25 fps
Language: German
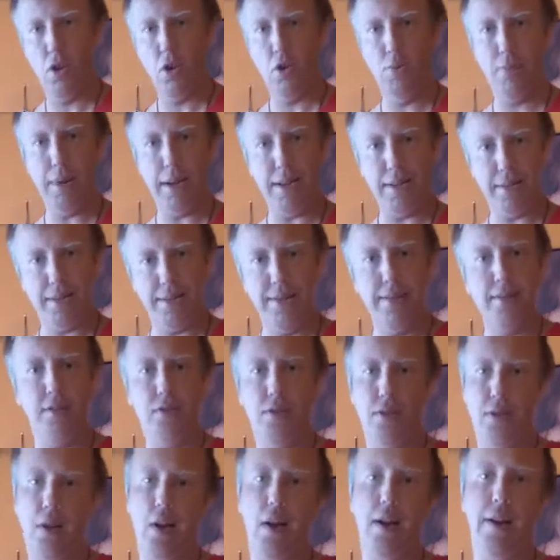um mein Ziel
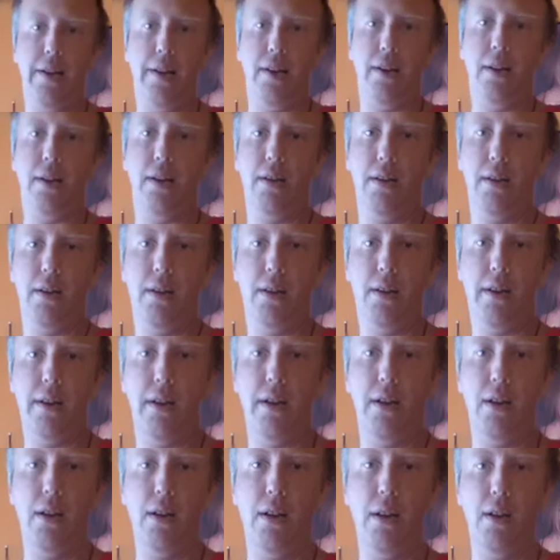zu erreichen. Ja.